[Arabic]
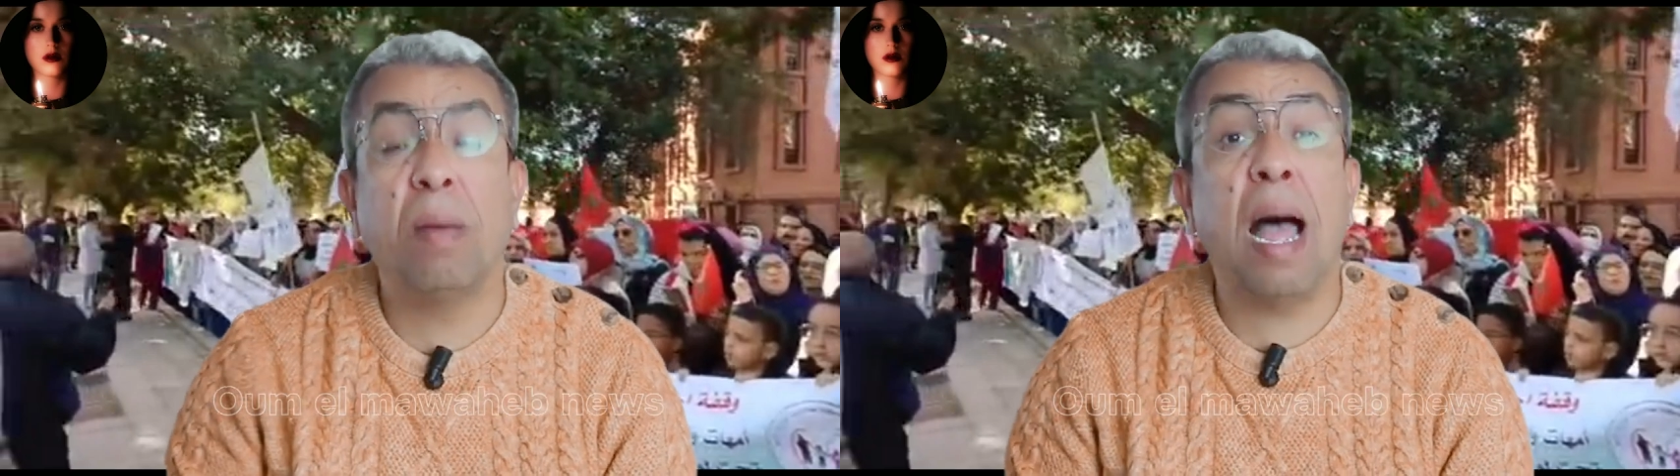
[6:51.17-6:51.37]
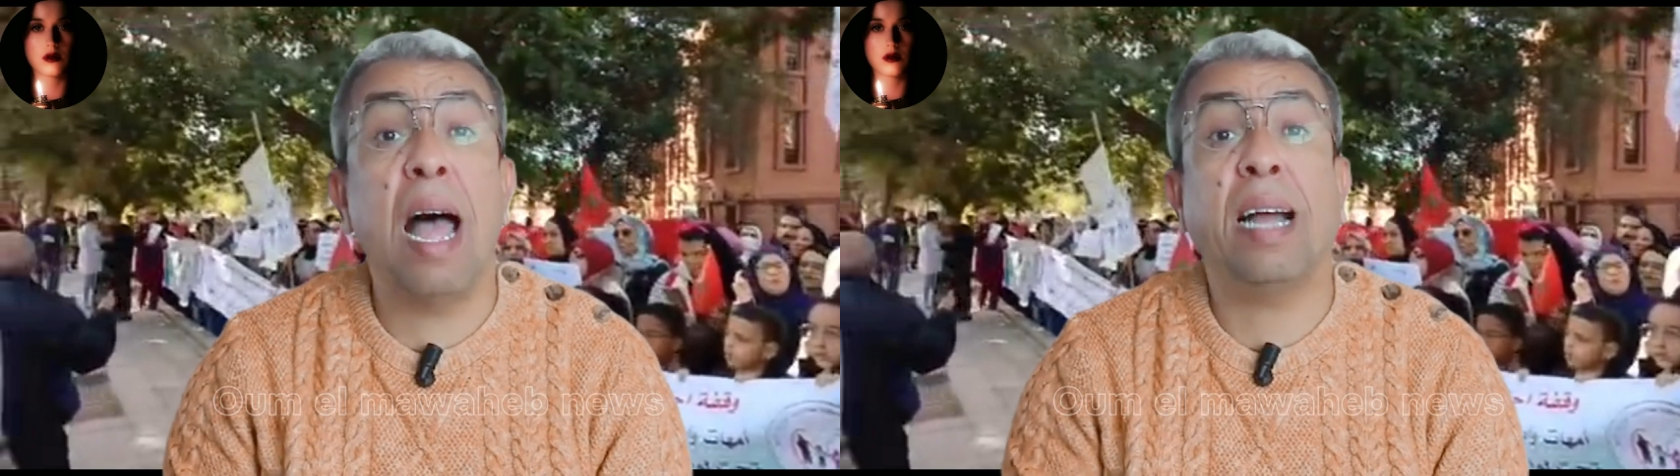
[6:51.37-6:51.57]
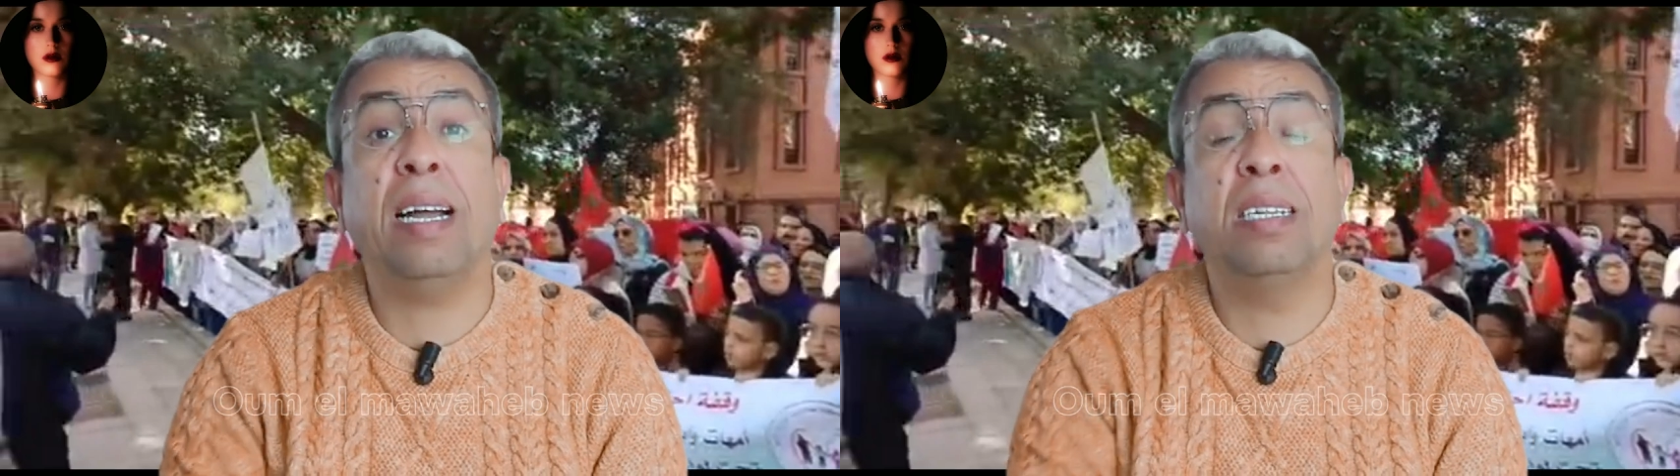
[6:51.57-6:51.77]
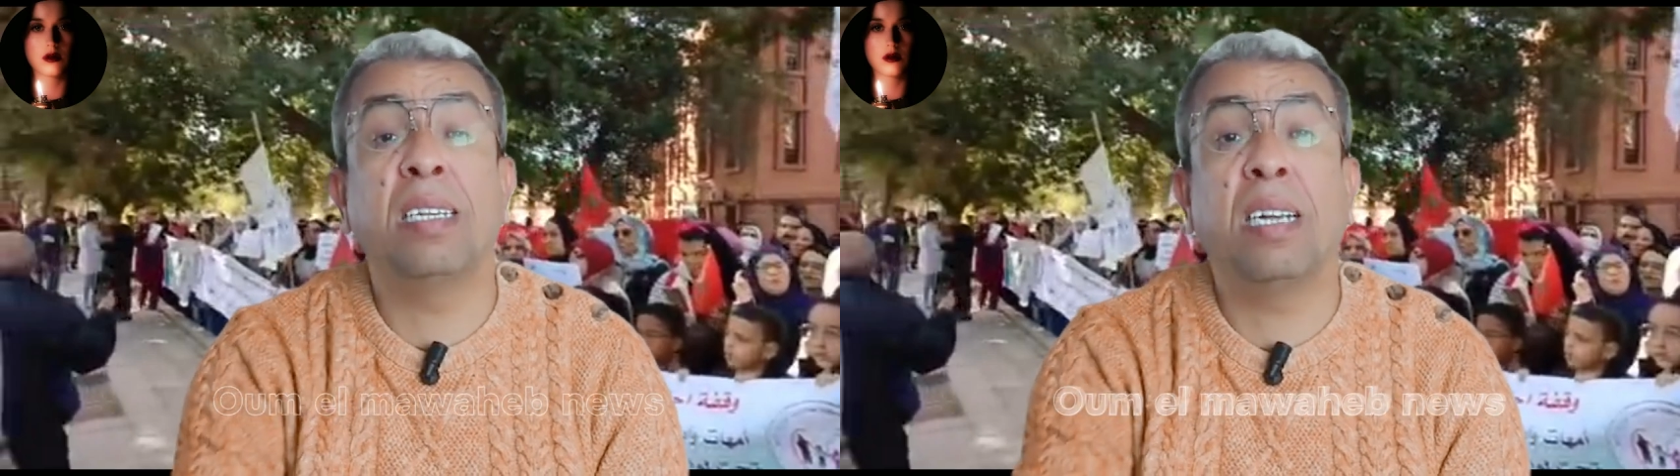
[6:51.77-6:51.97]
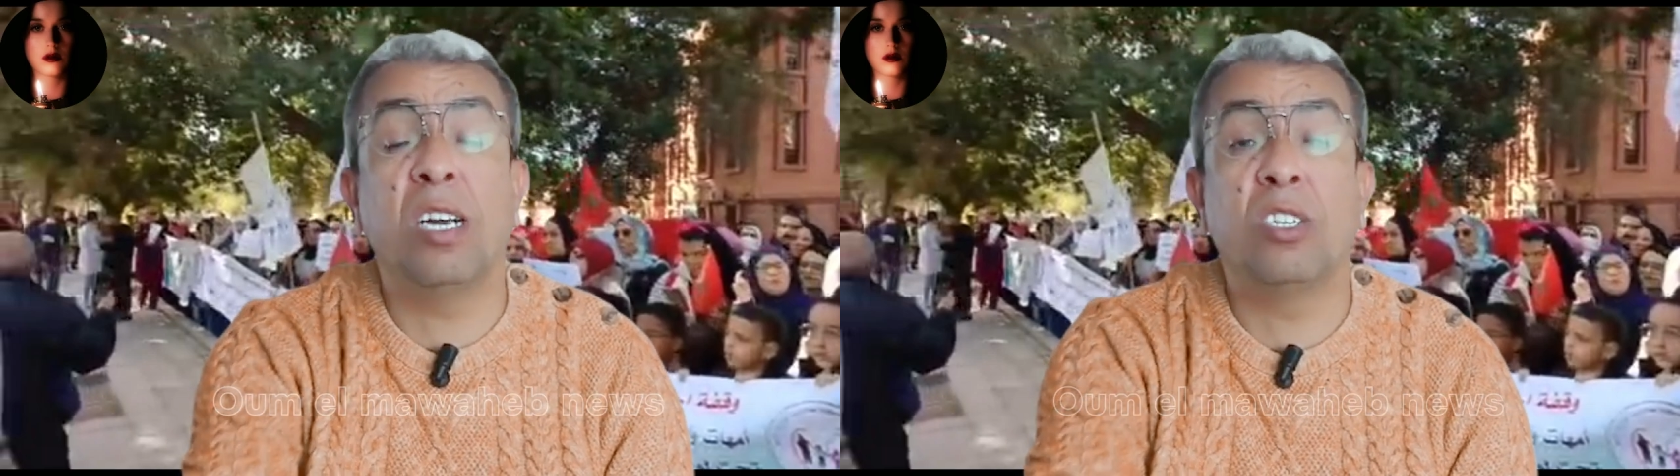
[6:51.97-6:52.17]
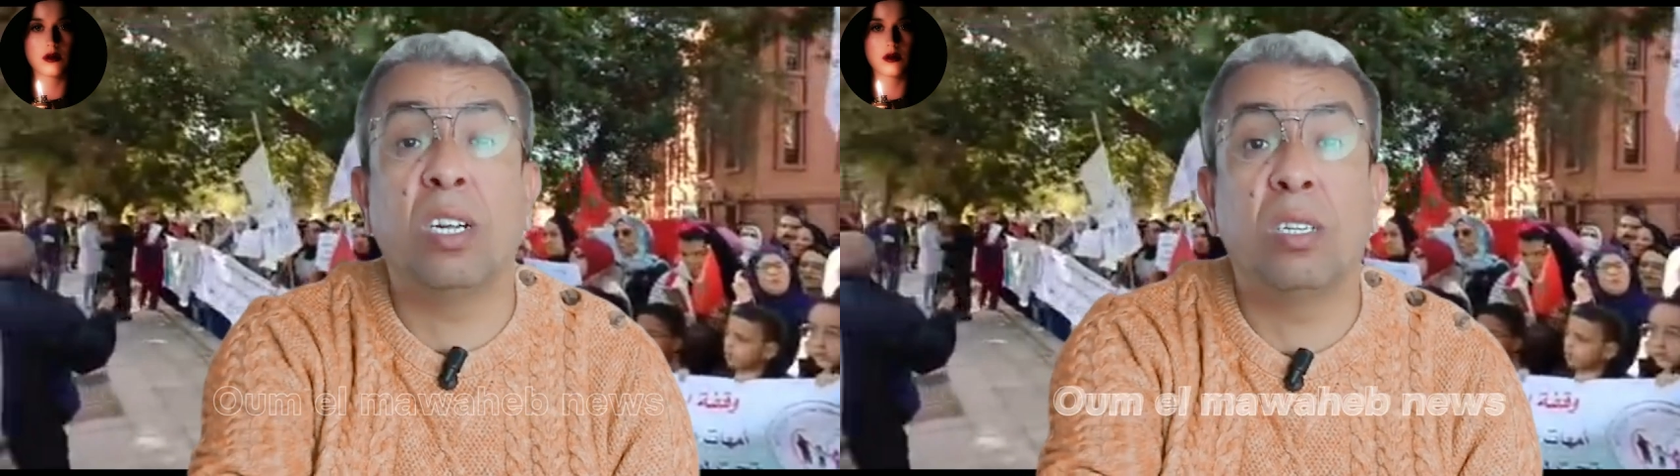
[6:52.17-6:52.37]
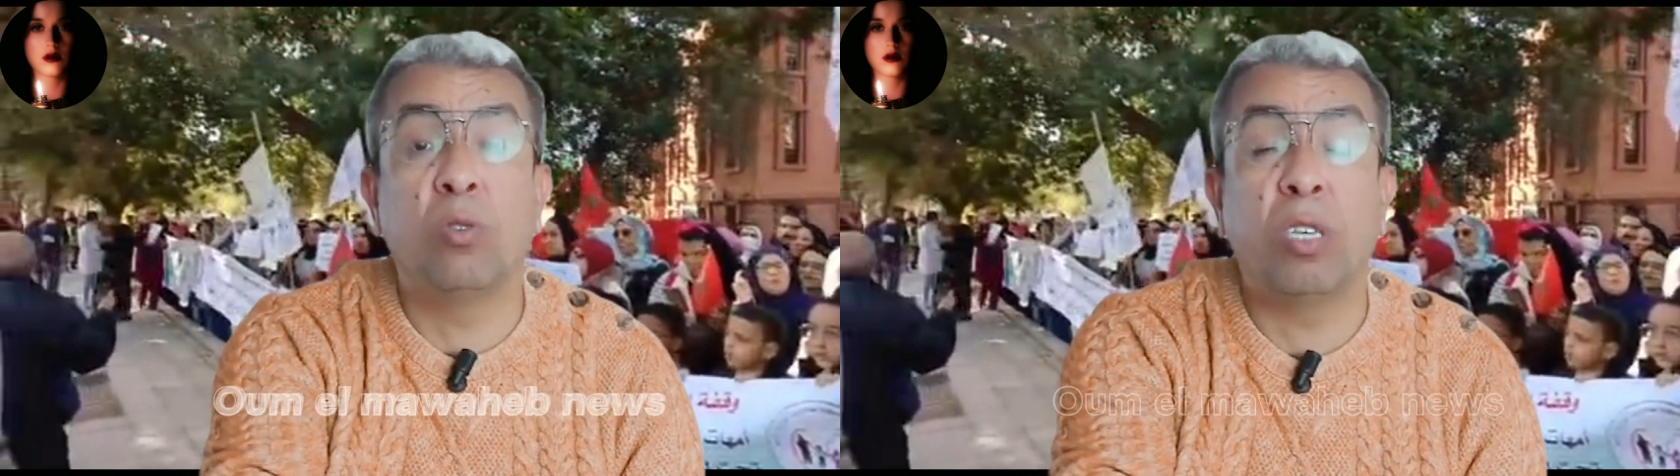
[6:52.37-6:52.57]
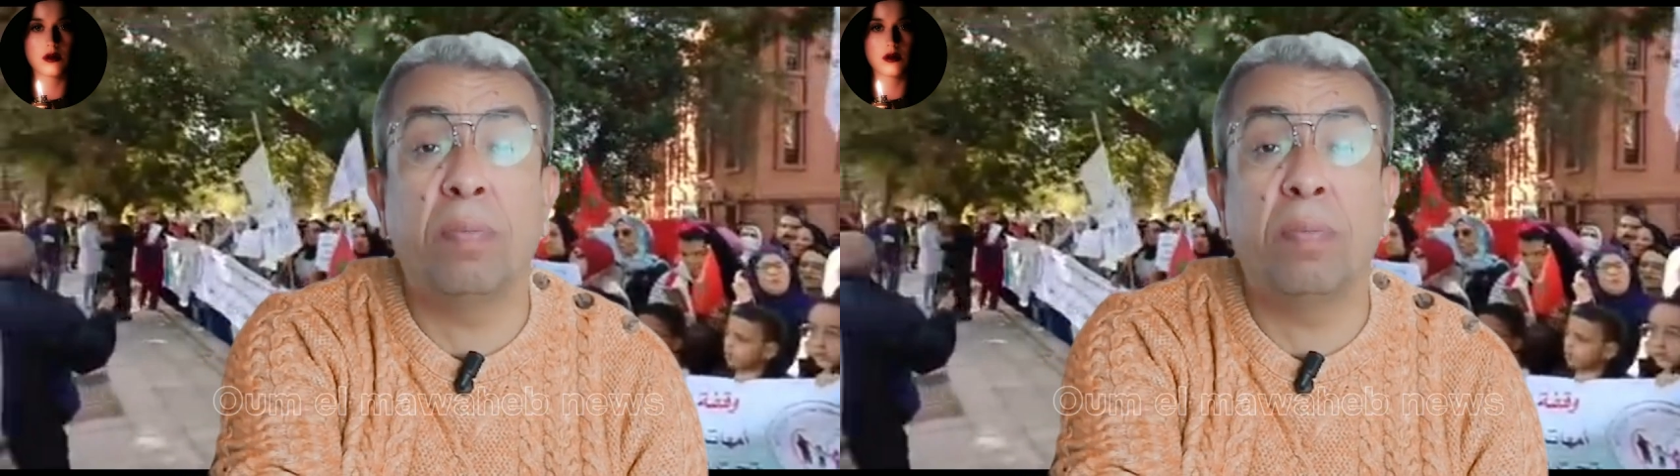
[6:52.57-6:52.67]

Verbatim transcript: باقي عندك الاجل